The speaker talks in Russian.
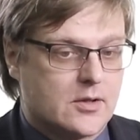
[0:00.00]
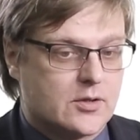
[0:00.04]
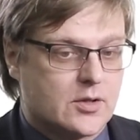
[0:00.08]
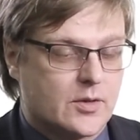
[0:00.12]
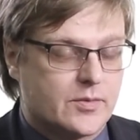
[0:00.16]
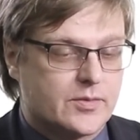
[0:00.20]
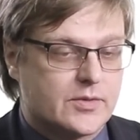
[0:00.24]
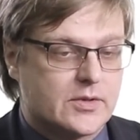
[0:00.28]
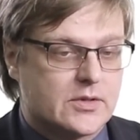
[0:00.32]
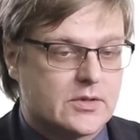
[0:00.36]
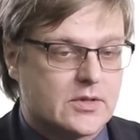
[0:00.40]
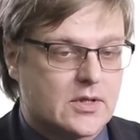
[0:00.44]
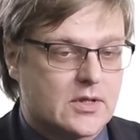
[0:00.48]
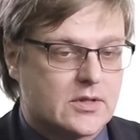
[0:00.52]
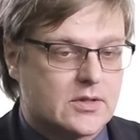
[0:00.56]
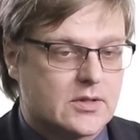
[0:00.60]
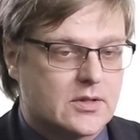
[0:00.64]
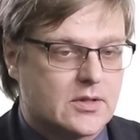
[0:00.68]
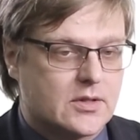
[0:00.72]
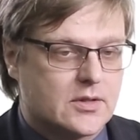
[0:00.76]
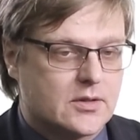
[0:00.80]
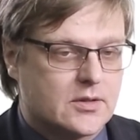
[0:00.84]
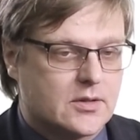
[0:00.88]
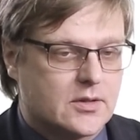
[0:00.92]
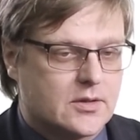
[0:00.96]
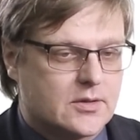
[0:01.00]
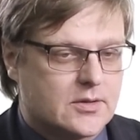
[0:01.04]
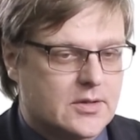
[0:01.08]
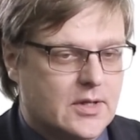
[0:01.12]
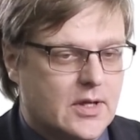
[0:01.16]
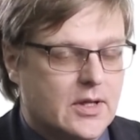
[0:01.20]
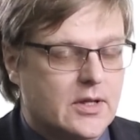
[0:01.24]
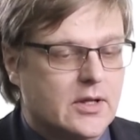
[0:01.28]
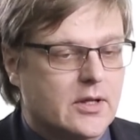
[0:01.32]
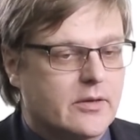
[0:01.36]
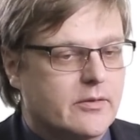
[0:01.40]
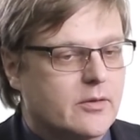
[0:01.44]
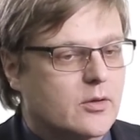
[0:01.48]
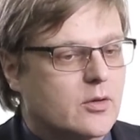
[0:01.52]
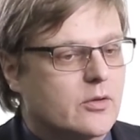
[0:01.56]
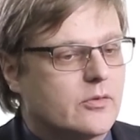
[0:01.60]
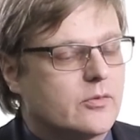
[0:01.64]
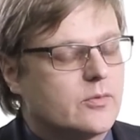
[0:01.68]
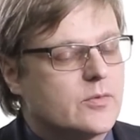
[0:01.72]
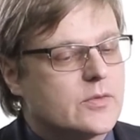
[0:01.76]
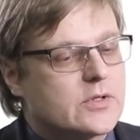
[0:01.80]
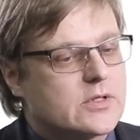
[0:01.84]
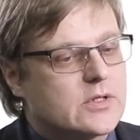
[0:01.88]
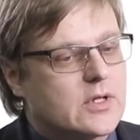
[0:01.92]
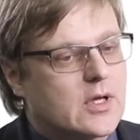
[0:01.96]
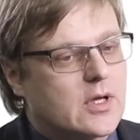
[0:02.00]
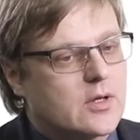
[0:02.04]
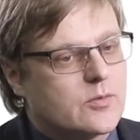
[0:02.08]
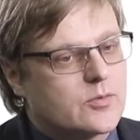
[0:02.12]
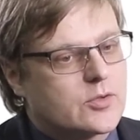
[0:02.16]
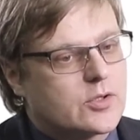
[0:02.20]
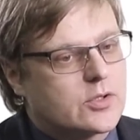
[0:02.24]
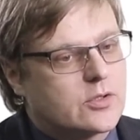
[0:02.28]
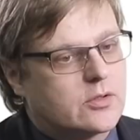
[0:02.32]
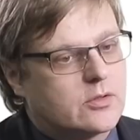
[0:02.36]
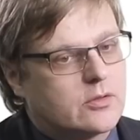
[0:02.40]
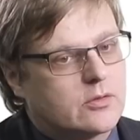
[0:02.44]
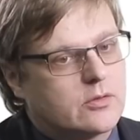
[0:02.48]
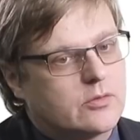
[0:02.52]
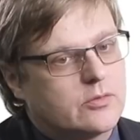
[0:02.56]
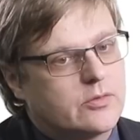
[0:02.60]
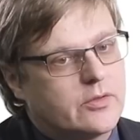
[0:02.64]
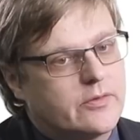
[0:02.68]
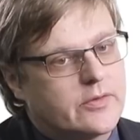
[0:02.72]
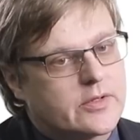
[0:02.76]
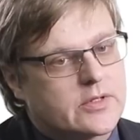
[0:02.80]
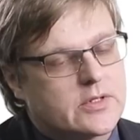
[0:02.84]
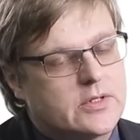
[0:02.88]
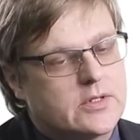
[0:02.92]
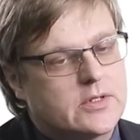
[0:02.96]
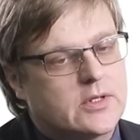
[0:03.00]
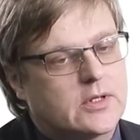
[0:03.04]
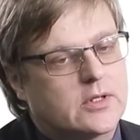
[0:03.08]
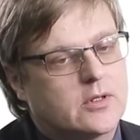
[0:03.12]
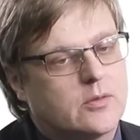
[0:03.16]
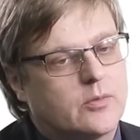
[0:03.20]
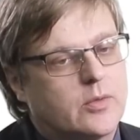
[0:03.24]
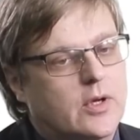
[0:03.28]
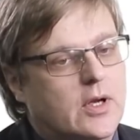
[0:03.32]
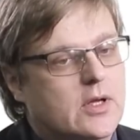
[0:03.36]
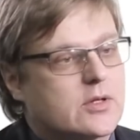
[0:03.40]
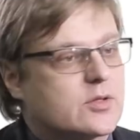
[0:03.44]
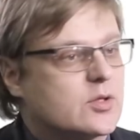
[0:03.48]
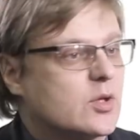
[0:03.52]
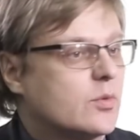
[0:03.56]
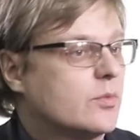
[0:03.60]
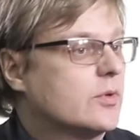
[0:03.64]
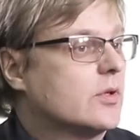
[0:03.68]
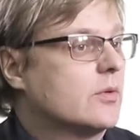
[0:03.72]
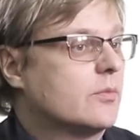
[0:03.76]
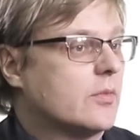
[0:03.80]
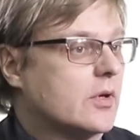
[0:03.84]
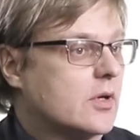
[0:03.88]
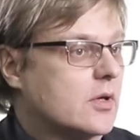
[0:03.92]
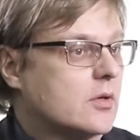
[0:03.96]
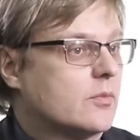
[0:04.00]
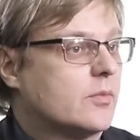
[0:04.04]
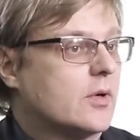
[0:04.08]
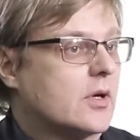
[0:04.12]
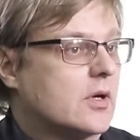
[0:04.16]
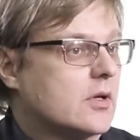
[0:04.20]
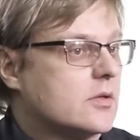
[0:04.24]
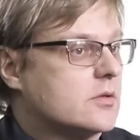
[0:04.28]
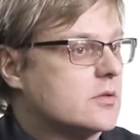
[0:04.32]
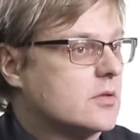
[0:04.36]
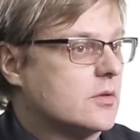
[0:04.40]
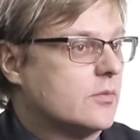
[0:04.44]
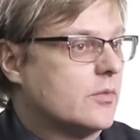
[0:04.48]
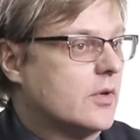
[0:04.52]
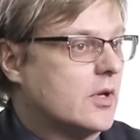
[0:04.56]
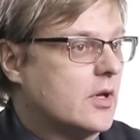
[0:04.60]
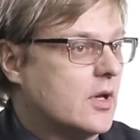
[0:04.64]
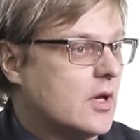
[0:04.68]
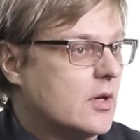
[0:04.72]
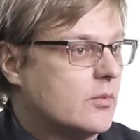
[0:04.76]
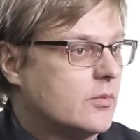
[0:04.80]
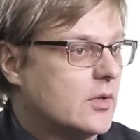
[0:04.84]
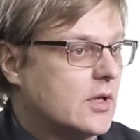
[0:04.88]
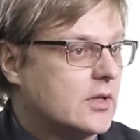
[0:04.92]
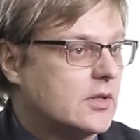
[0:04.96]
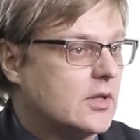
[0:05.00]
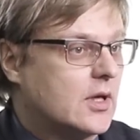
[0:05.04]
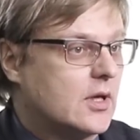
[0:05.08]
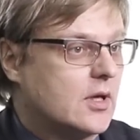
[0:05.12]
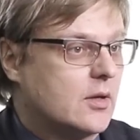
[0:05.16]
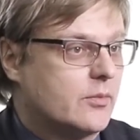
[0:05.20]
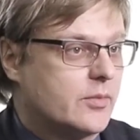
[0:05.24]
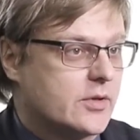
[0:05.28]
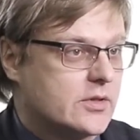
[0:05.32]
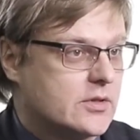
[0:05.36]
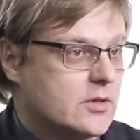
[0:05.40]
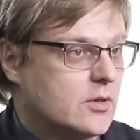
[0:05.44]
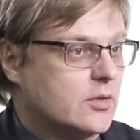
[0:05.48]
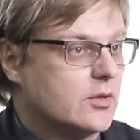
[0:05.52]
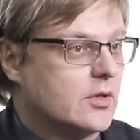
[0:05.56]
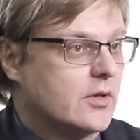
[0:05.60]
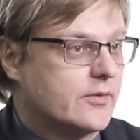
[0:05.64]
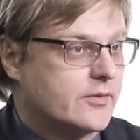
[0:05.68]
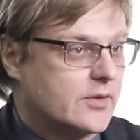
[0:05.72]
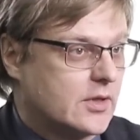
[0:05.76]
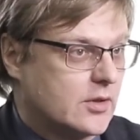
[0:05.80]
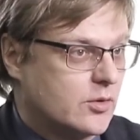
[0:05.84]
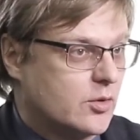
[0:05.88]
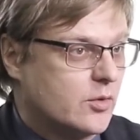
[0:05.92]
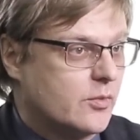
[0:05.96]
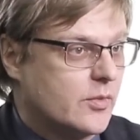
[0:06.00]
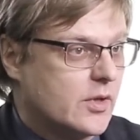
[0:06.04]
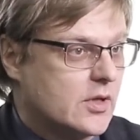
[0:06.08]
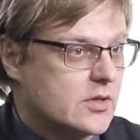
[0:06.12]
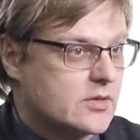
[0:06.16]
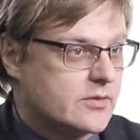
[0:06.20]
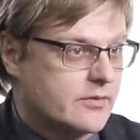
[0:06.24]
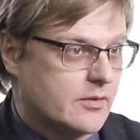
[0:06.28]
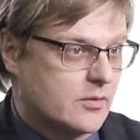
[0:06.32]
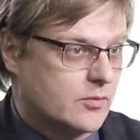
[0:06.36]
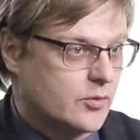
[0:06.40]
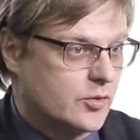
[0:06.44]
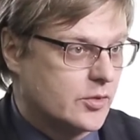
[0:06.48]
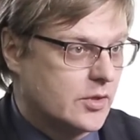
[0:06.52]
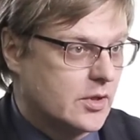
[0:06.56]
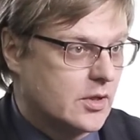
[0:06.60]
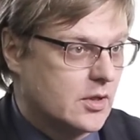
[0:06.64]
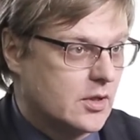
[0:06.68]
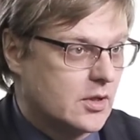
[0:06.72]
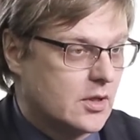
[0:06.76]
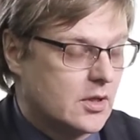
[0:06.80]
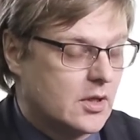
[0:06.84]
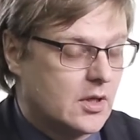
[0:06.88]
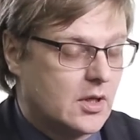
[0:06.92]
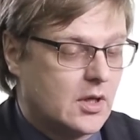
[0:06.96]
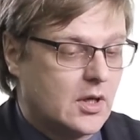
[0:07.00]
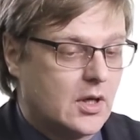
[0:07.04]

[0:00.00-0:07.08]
Собственно, со средних веков мы знаем, что университеты были особенными корпорациями. Они обладали определенной автономией, свободой,